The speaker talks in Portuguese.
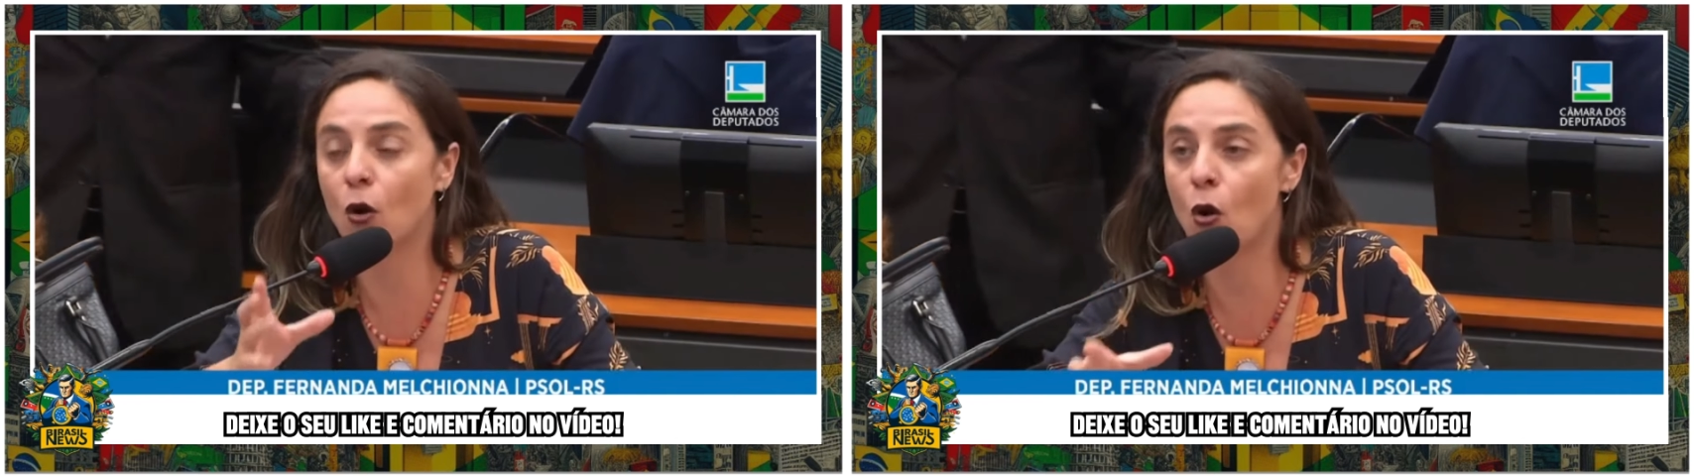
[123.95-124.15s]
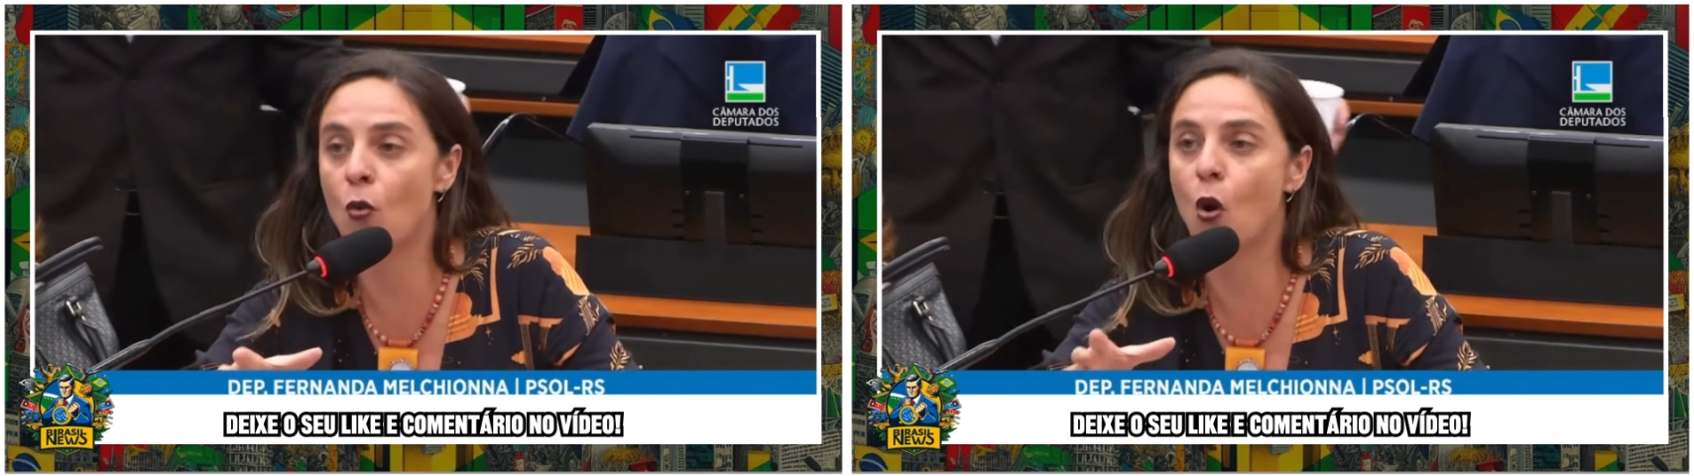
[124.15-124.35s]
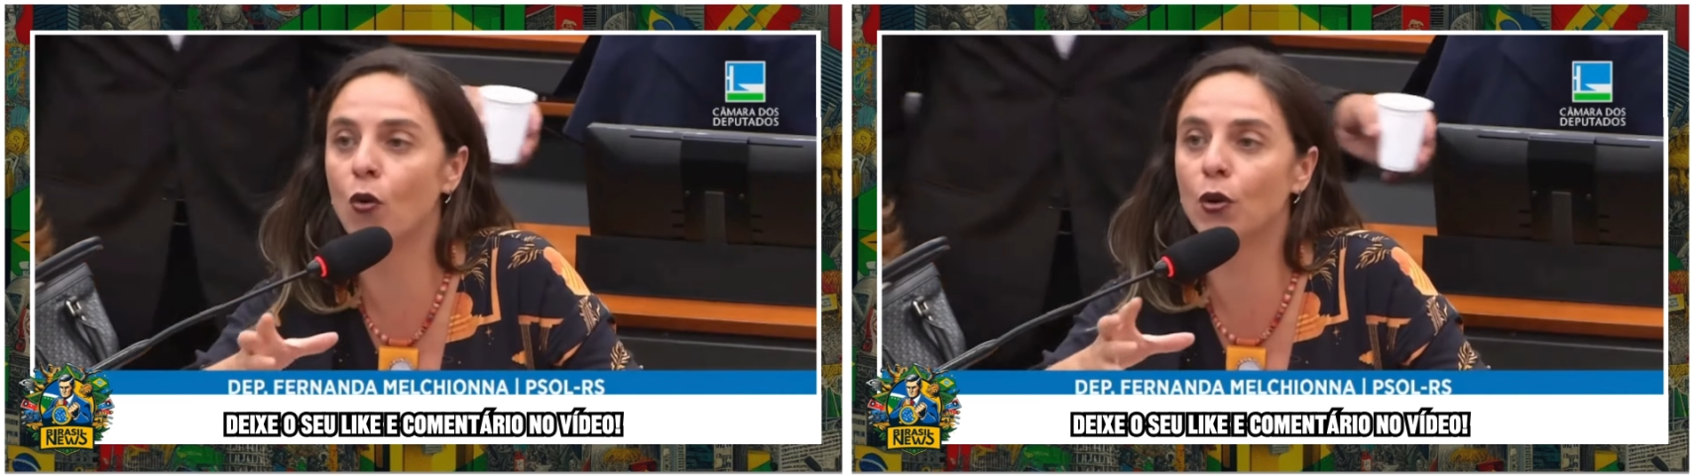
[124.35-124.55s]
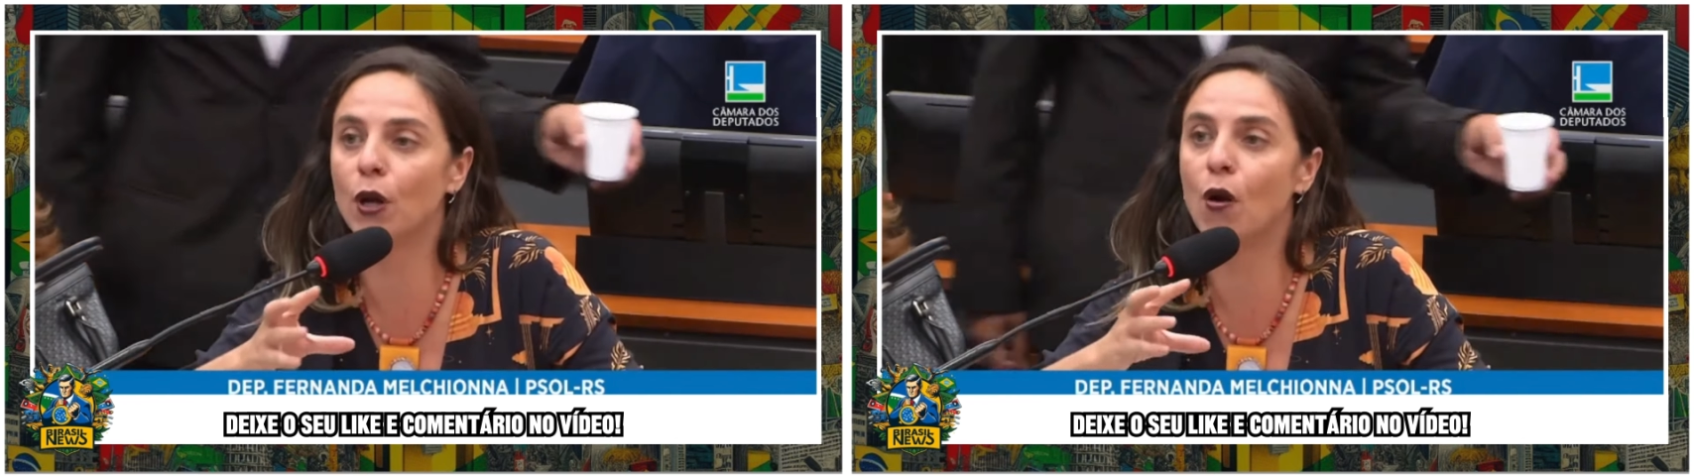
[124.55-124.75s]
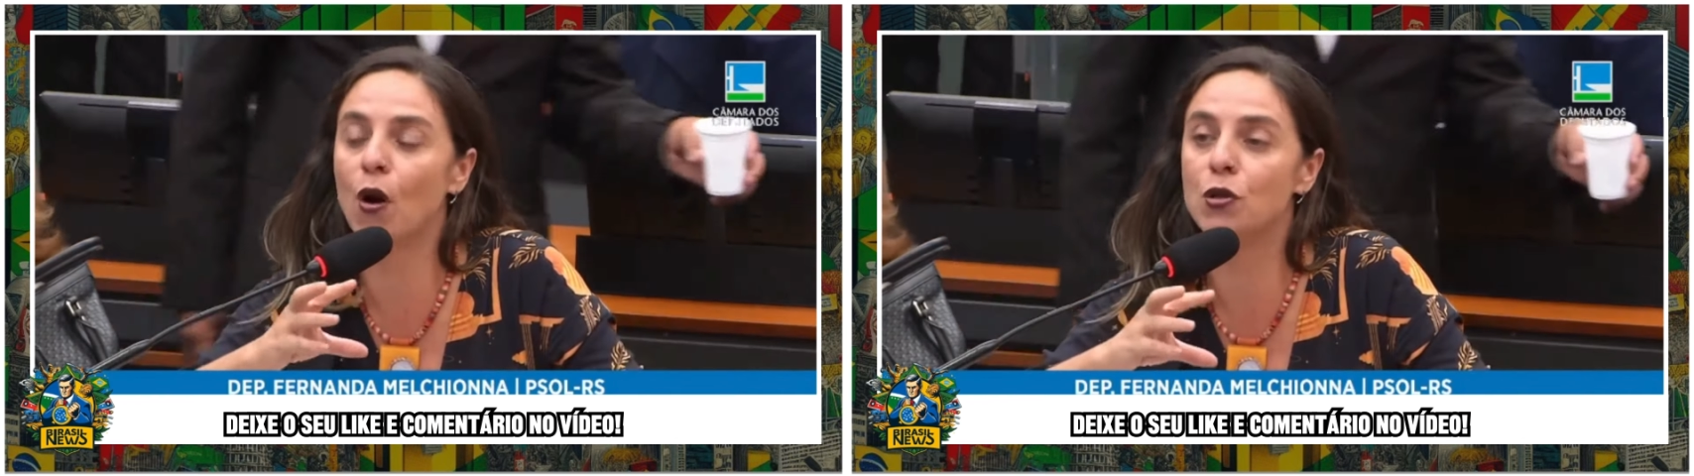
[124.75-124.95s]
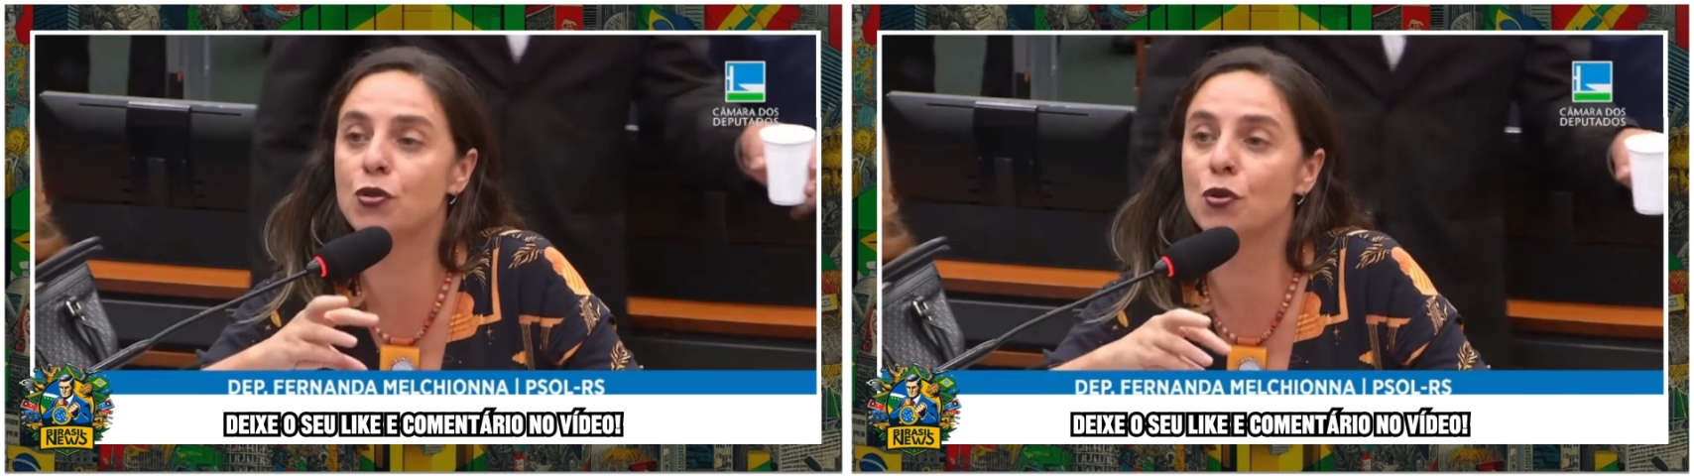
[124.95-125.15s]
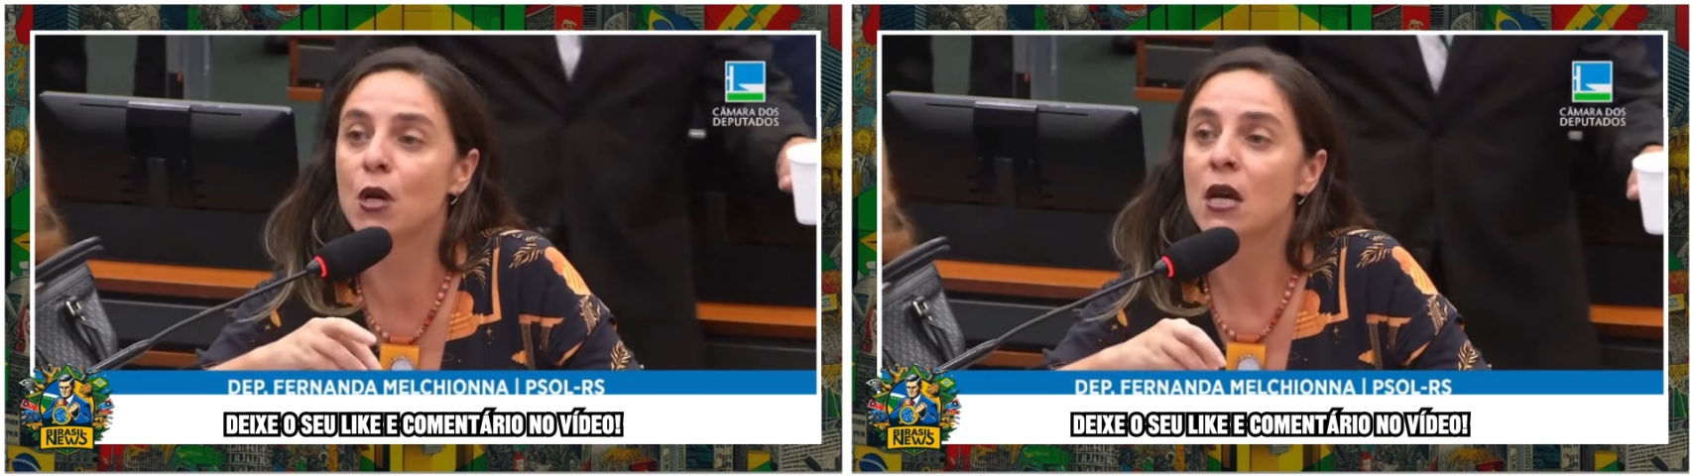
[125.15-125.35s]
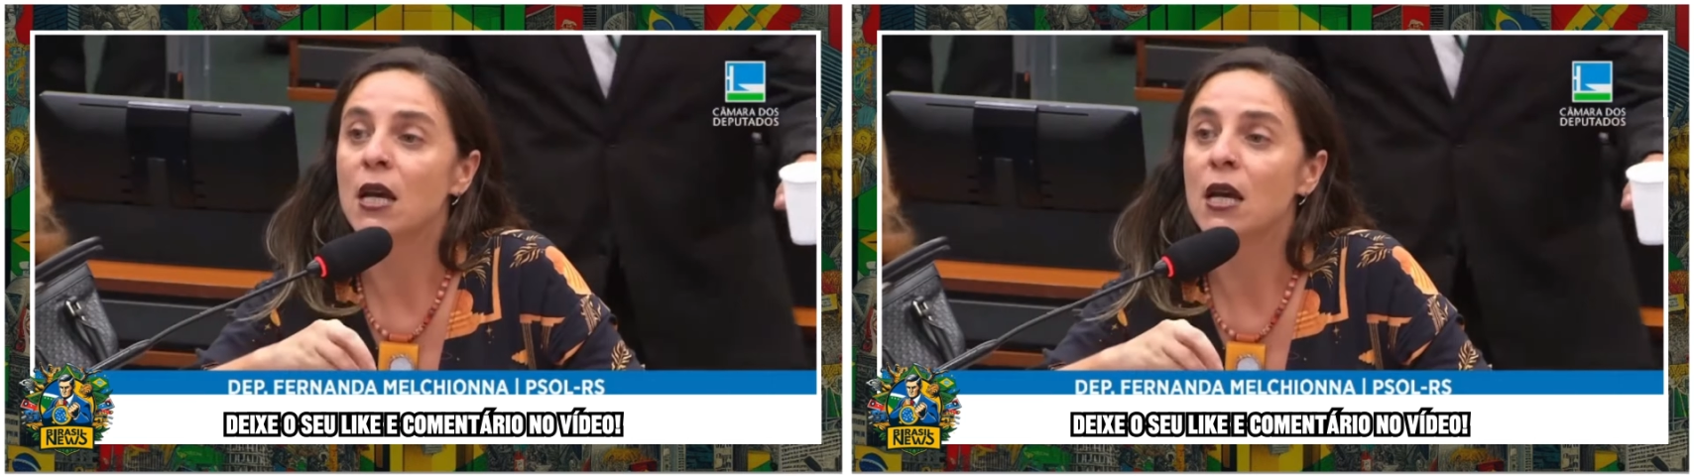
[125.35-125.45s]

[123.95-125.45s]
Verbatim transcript: com o agronegócio